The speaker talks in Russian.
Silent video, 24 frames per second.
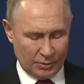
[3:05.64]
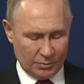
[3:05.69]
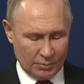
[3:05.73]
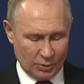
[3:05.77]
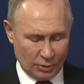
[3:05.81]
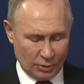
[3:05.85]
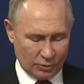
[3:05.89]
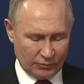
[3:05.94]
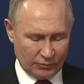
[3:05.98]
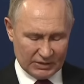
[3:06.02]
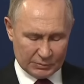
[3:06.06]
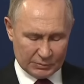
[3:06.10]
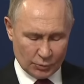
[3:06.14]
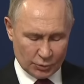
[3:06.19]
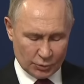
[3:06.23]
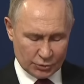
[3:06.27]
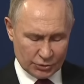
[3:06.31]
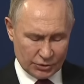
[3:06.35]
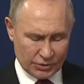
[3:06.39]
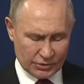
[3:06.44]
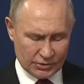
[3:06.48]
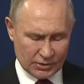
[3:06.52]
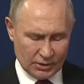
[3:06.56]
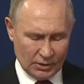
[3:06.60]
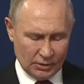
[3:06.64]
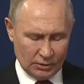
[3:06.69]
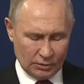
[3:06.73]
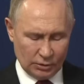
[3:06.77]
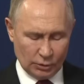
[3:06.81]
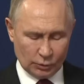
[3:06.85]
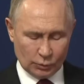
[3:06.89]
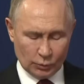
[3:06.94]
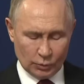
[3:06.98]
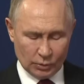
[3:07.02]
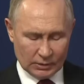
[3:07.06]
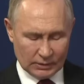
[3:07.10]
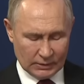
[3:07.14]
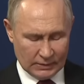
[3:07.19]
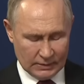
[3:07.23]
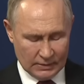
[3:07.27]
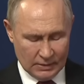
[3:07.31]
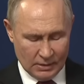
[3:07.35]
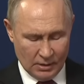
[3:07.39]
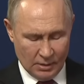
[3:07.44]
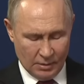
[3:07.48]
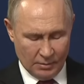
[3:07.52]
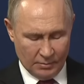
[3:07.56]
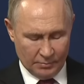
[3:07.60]
имеют возможность не только
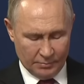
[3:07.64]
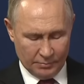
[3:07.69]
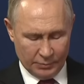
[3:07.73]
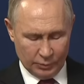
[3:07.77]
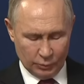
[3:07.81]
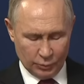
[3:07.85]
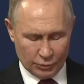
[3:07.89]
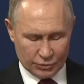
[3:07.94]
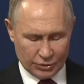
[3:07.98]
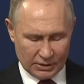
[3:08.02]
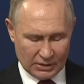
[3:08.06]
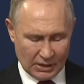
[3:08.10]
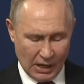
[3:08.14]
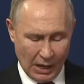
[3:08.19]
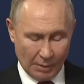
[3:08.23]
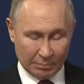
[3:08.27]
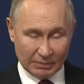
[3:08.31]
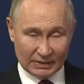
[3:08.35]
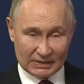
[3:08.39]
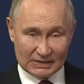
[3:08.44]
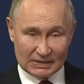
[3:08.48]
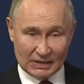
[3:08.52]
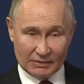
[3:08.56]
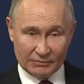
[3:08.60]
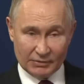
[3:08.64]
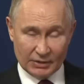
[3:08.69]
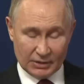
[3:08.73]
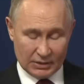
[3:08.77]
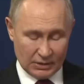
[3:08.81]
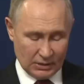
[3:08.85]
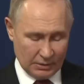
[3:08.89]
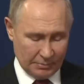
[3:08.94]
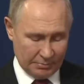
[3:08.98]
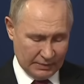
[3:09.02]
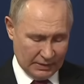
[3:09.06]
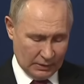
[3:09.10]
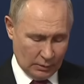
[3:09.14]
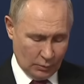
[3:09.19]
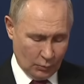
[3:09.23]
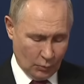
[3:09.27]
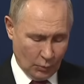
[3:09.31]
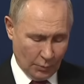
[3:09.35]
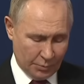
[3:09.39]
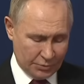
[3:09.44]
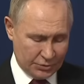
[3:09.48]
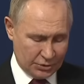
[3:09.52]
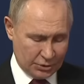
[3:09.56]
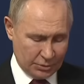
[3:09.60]
получать образование по
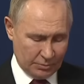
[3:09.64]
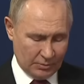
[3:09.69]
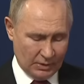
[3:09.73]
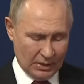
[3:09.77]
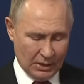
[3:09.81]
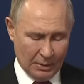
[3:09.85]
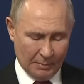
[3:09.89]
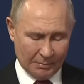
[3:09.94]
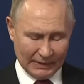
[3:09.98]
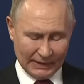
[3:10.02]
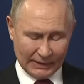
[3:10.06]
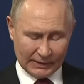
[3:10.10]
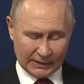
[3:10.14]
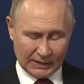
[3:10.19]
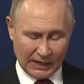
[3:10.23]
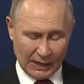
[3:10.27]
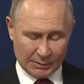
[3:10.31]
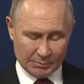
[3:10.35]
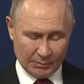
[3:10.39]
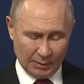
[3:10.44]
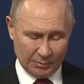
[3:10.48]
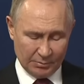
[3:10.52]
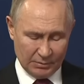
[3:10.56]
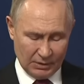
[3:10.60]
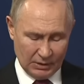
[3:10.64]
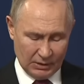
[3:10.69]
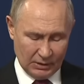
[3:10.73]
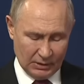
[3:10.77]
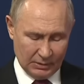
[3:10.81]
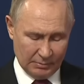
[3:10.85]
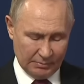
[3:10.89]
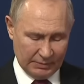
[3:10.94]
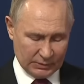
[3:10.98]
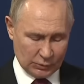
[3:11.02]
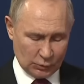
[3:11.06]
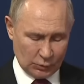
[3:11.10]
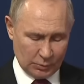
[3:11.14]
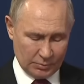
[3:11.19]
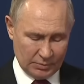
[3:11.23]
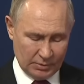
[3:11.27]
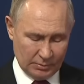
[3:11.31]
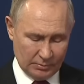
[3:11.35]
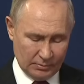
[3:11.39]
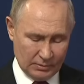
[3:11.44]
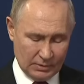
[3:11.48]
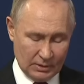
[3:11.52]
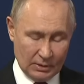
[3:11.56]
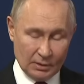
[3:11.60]
общим программам и пособиям.
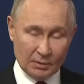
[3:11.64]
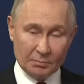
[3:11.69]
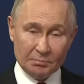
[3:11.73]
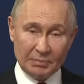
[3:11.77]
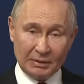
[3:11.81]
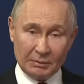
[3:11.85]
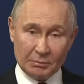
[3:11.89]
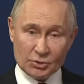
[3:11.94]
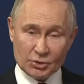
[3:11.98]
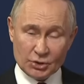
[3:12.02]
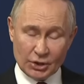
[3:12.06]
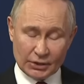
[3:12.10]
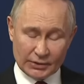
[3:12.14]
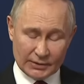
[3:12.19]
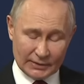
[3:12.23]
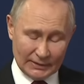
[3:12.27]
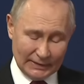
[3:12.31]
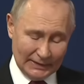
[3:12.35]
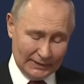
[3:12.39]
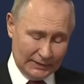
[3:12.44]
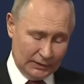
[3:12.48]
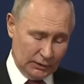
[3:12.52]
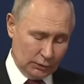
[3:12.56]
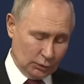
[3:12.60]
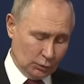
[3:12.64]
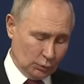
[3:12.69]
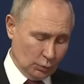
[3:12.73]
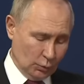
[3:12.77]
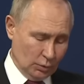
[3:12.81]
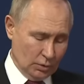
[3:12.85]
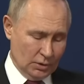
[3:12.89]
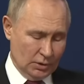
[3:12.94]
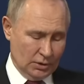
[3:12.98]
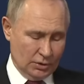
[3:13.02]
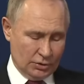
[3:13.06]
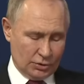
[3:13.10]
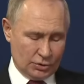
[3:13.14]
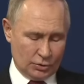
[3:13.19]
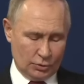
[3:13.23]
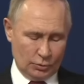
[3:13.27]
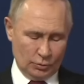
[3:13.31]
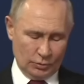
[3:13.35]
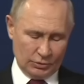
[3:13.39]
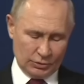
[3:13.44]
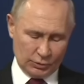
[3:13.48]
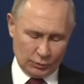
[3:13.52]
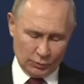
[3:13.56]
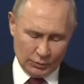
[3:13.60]
Примечательно и то, что
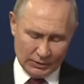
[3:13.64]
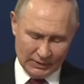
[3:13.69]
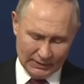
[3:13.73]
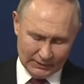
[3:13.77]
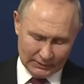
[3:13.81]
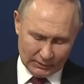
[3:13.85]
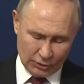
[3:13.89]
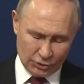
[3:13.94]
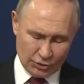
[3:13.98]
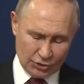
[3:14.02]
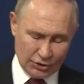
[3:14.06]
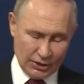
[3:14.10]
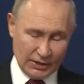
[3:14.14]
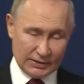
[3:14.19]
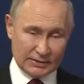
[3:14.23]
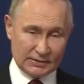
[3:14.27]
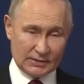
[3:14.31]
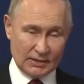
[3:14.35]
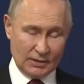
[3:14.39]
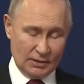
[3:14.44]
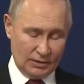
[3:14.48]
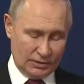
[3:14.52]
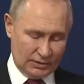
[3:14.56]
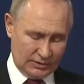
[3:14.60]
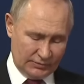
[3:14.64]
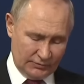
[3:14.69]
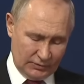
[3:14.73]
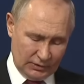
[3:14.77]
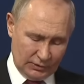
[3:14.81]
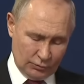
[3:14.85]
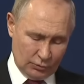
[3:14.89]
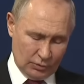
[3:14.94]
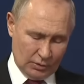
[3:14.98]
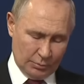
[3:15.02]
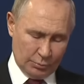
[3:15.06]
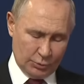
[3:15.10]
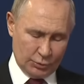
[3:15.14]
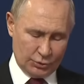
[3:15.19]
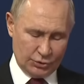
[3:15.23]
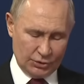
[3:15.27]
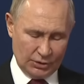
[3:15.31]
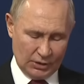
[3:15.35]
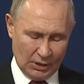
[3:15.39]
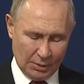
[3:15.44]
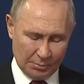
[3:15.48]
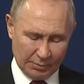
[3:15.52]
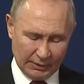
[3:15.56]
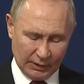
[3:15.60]
студенты часть своего
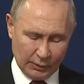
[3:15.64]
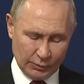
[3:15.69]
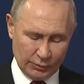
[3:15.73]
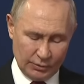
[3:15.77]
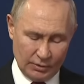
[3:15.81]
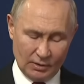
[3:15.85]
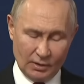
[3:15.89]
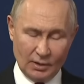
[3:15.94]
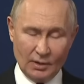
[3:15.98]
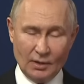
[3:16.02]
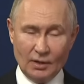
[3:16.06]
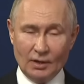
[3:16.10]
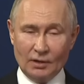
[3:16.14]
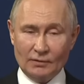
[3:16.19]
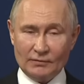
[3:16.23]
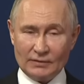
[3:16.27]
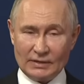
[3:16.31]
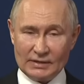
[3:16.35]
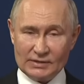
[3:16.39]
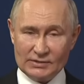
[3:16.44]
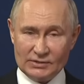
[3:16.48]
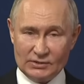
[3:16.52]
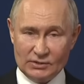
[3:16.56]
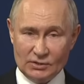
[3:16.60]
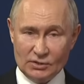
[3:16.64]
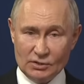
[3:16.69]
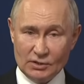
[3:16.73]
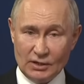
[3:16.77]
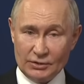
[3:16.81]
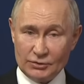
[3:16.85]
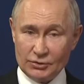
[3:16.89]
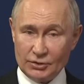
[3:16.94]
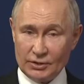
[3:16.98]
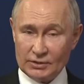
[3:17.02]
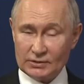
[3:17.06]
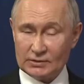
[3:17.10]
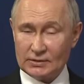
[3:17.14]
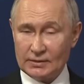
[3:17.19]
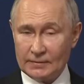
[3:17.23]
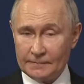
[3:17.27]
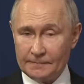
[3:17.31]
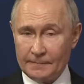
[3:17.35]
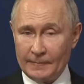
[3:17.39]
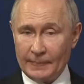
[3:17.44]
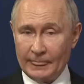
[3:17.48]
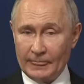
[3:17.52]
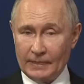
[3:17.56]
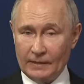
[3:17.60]
обучения проходят в России, а часть
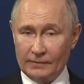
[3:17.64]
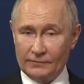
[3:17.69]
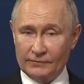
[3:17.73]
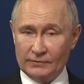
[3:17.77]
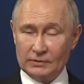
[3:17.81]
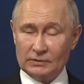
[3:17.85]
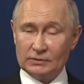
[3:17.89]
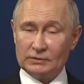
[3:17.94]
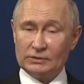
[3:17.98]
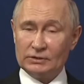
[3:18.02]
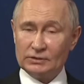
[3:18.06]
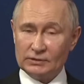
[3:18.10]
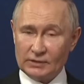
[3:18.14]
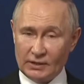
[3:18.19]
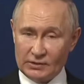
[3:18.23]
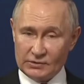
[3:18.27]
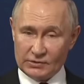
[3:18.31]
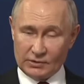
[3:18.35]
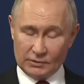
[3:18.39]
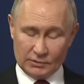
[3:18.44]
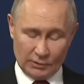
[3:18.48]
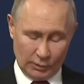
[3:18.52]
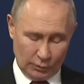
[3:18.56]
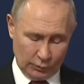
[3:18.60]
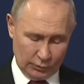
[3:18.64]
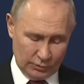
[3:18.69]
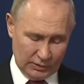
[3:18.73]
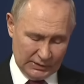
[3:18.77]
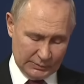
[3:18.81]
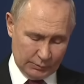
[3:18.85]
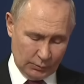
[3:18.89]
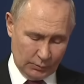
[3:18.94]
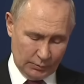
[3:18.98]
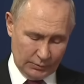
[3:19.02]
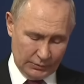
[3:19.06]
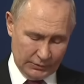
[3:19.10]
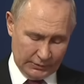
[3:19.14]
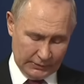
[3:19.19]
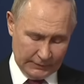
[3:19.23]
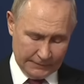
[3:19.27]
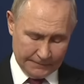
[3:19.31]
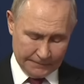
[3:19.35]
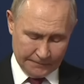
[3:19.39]
в Китайской Народной Республике.